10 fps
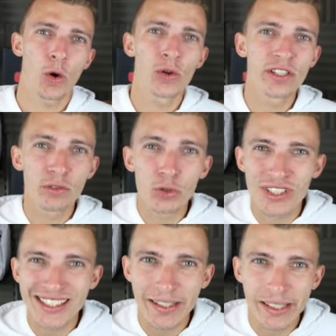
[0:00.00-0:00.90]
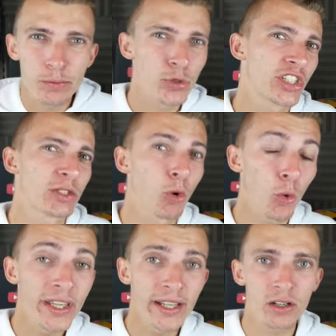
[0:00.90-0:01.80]
au niveau de certains petit
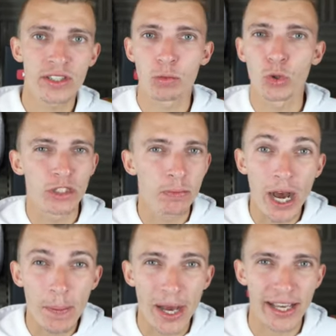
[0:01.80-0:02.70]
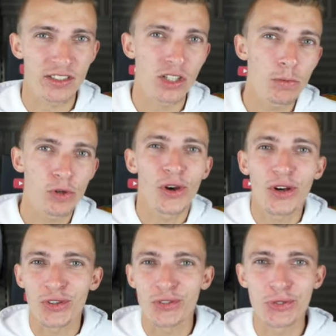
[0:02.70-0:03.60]
bruit, hein, des bruits de pas par exemple euh,
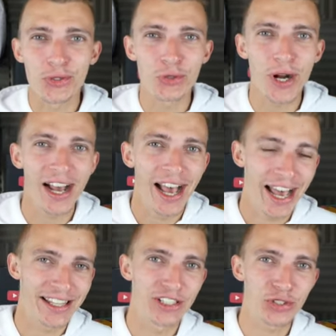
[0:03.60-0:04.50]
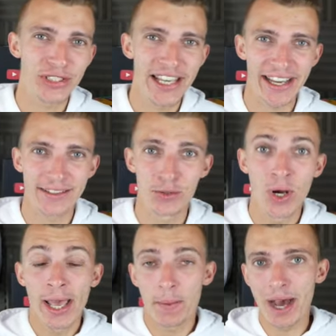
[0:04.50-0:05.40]
quand tu joues à, des jeux de guerre et tout,
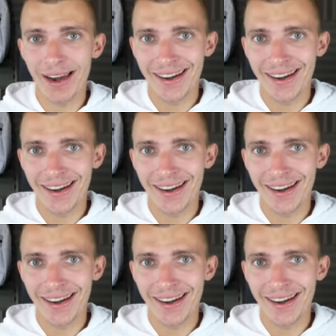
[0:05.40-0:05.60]
bah